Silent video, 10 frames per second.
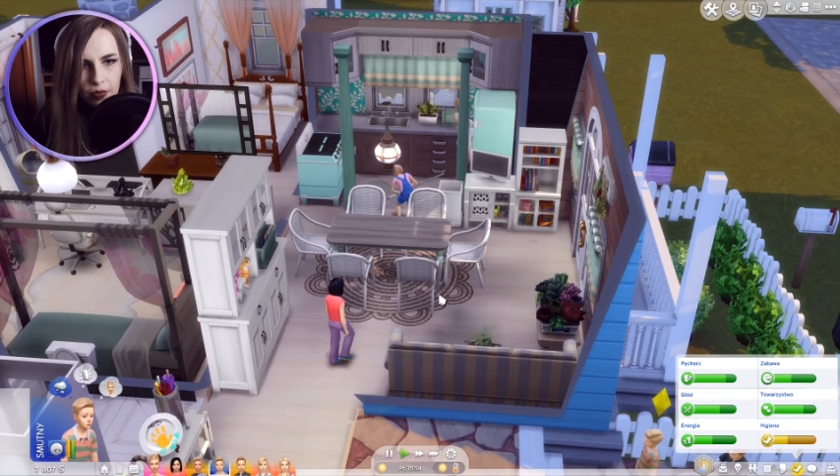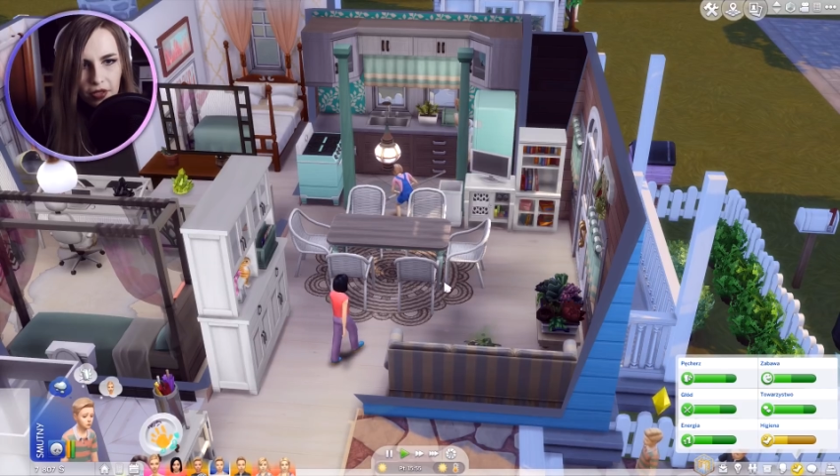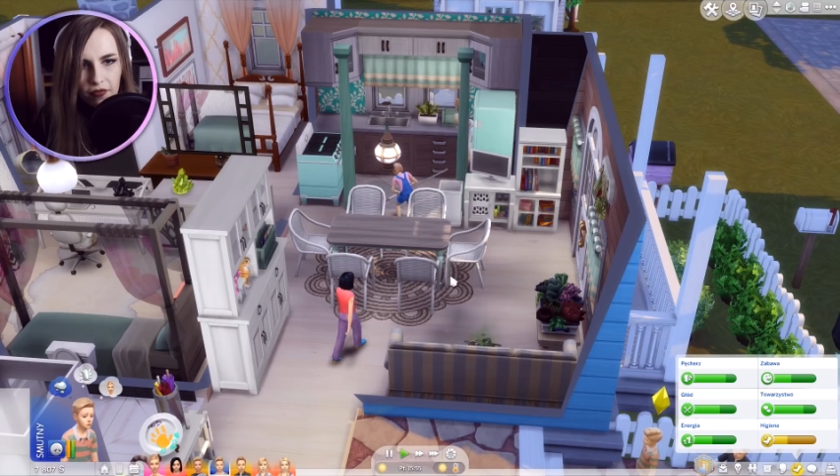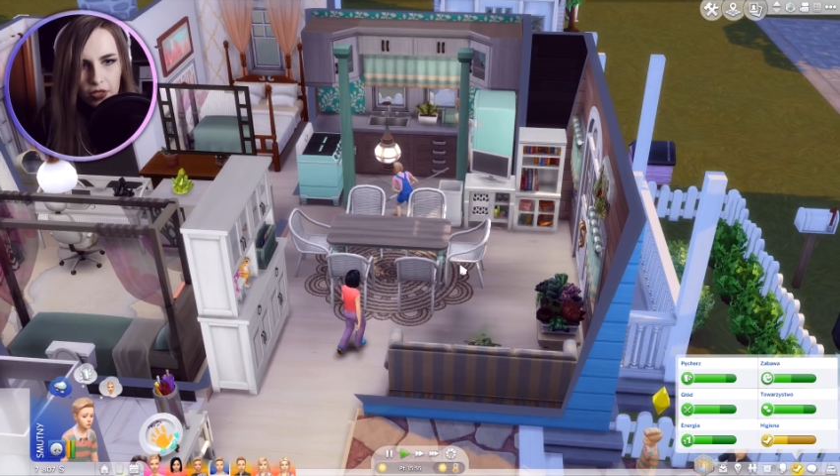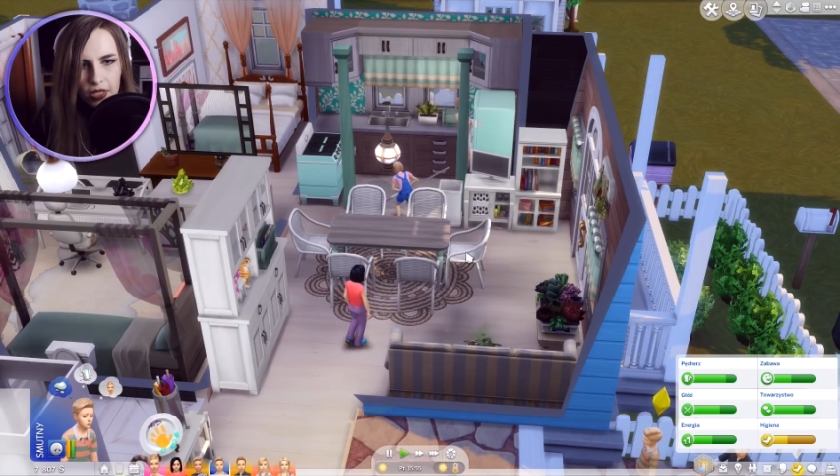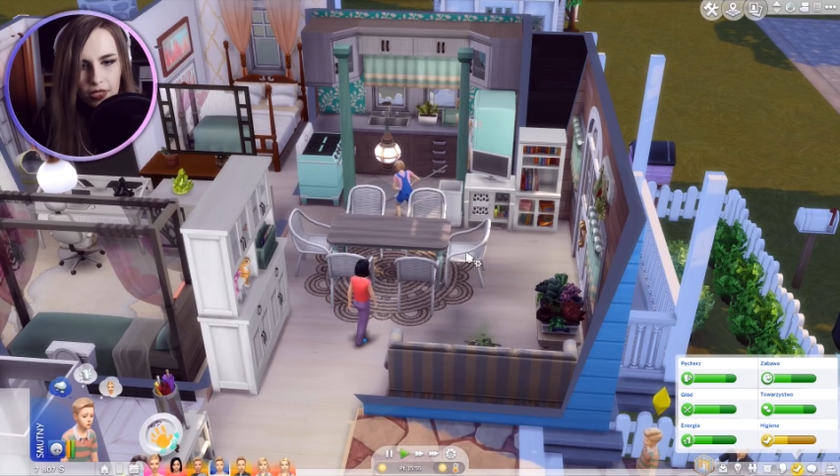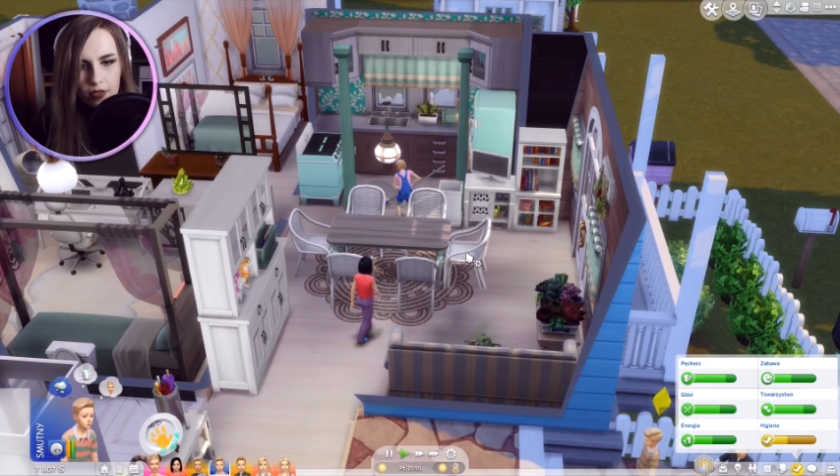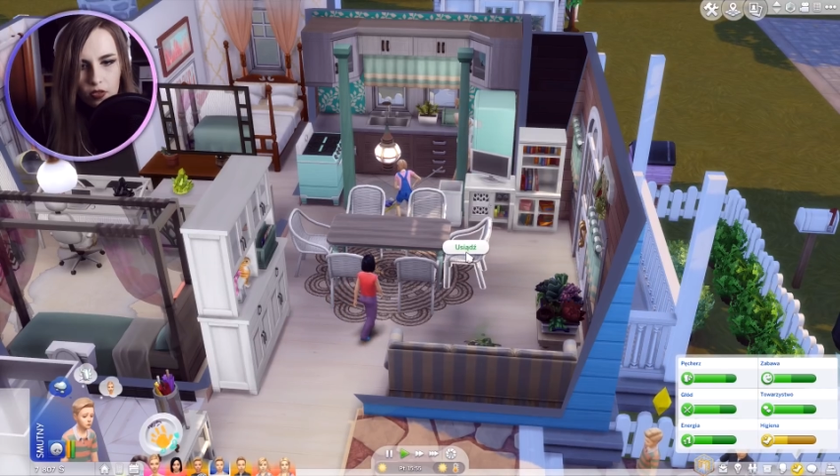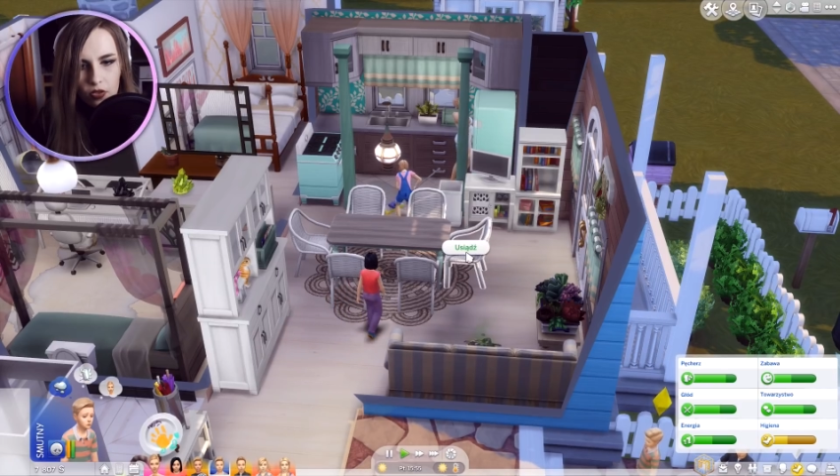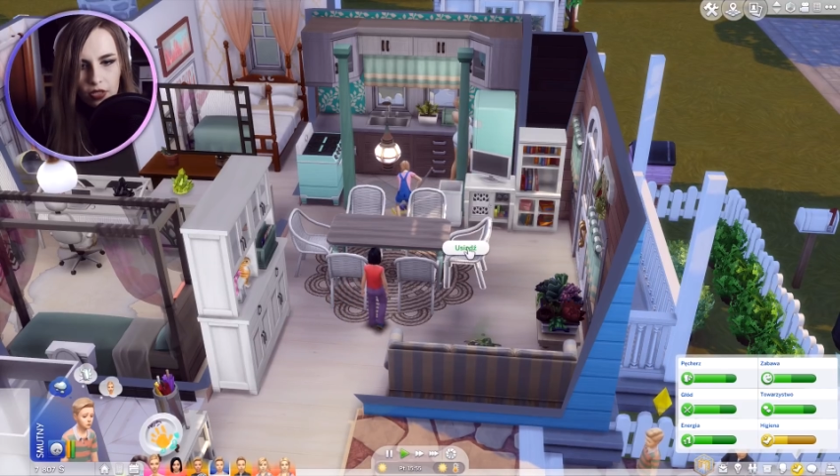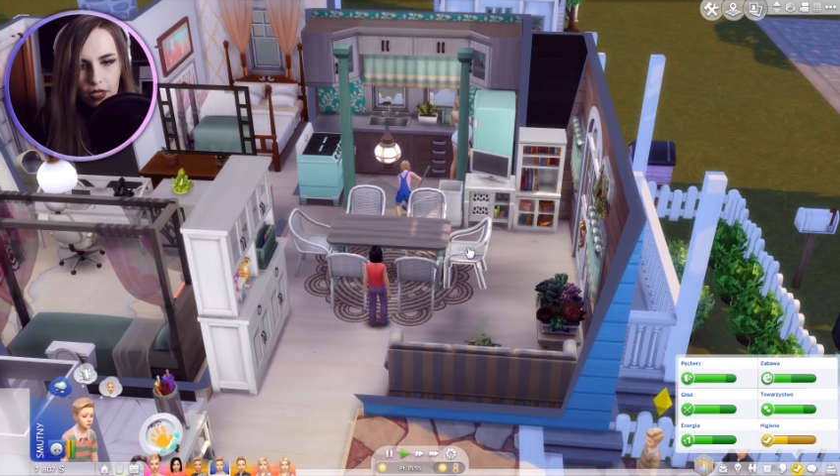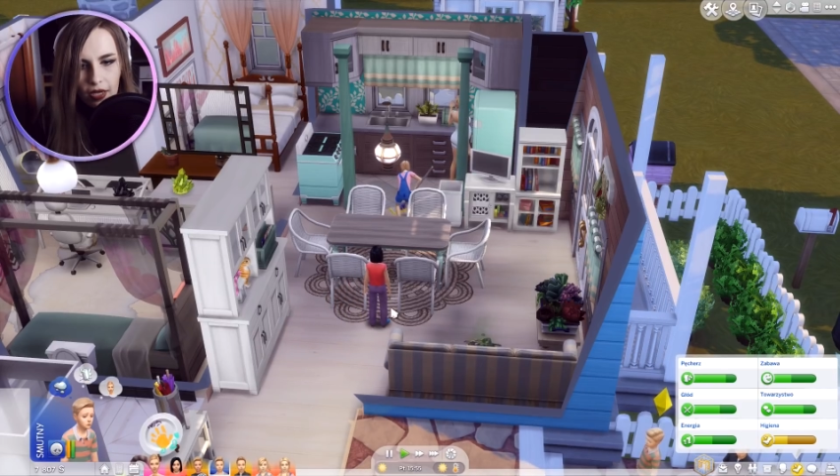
Żebym ja wiedziała co i